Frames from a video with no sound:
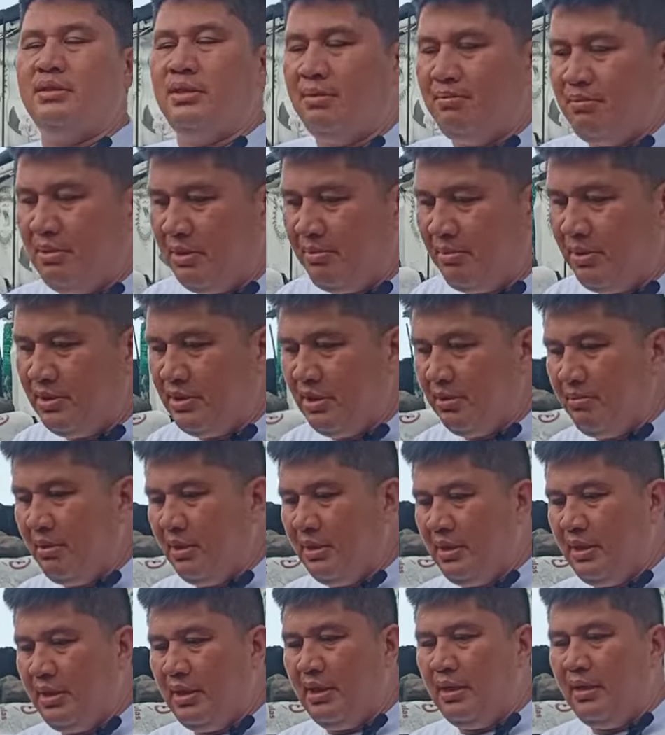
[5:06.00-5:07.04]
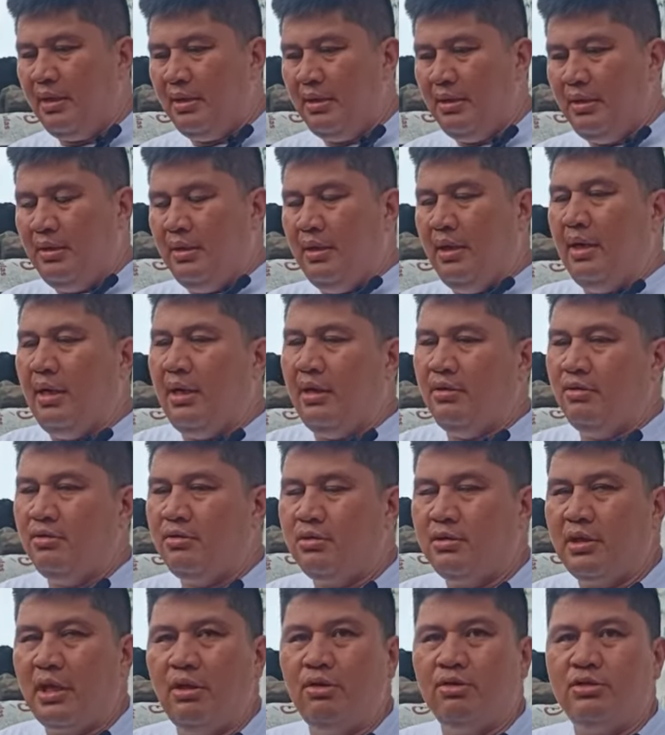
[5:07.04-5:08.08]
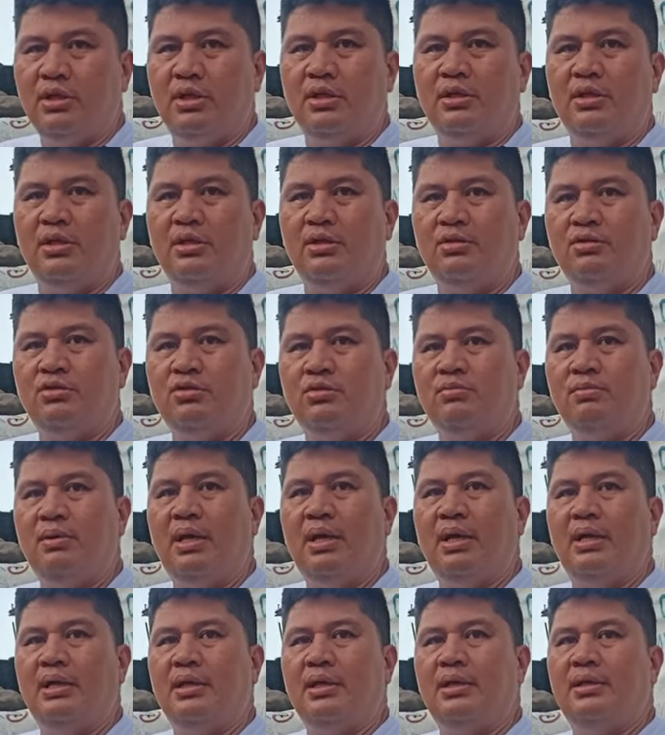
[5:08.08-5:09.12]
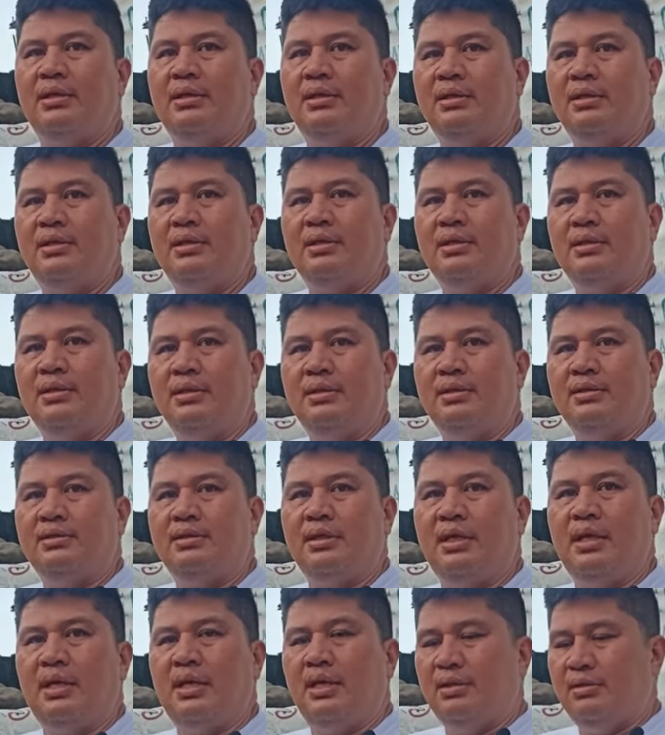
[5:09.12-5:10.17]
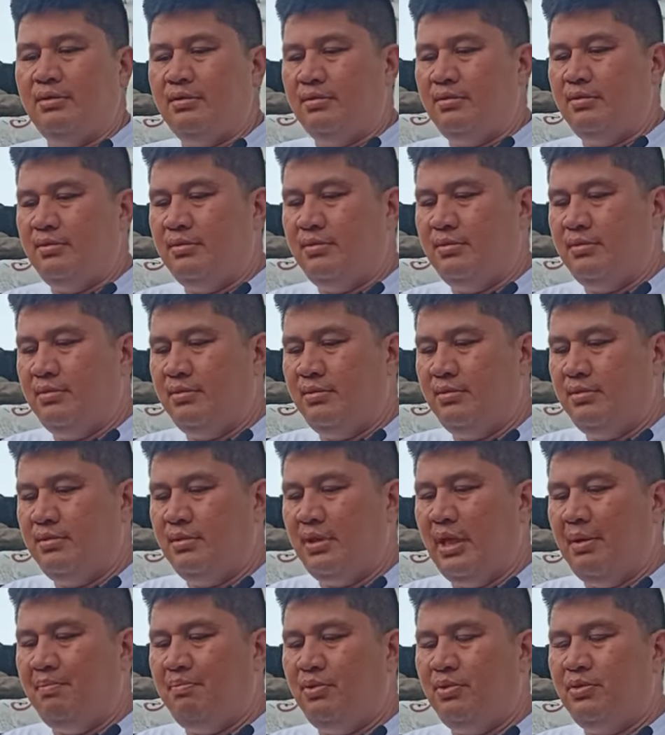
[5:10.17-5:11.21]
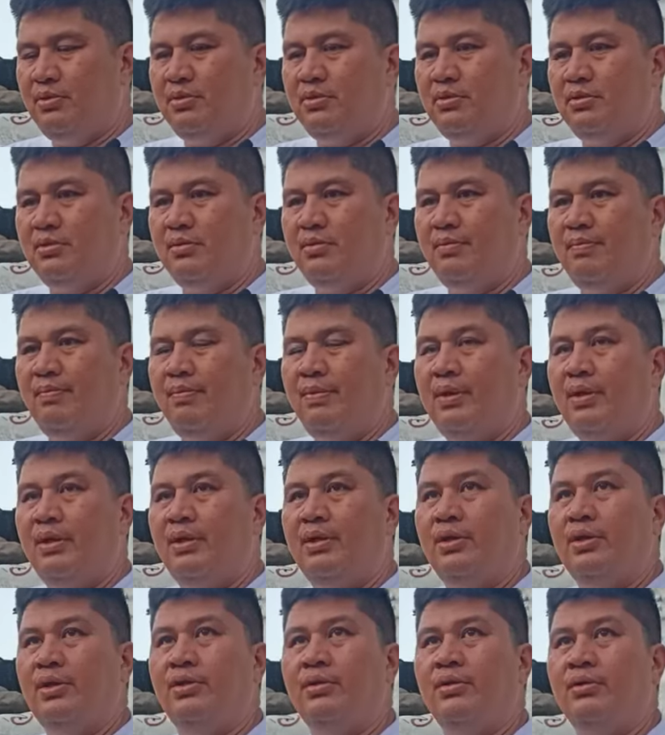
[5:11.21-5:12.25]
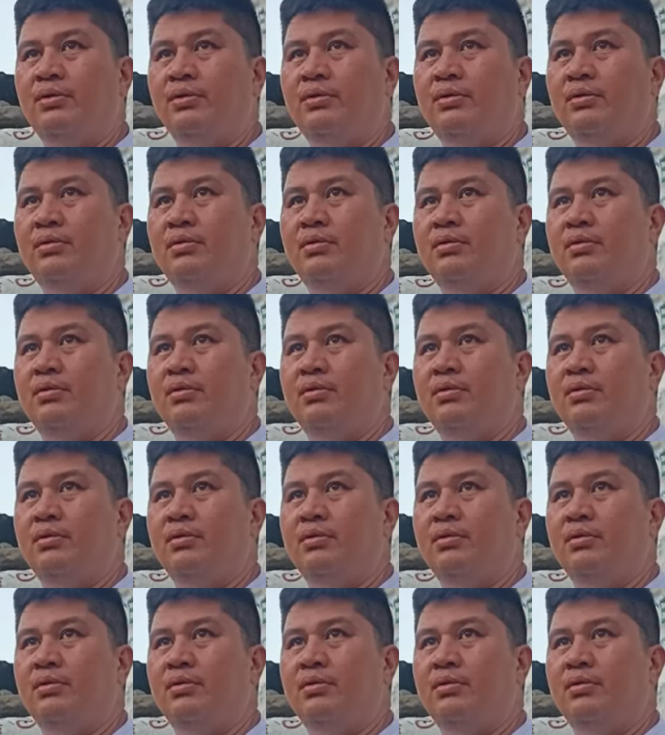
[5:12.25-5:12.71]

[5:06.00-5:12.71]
race ng BBC Manila. Halos 1,000 din yung sumali sa ano. Tapos, yung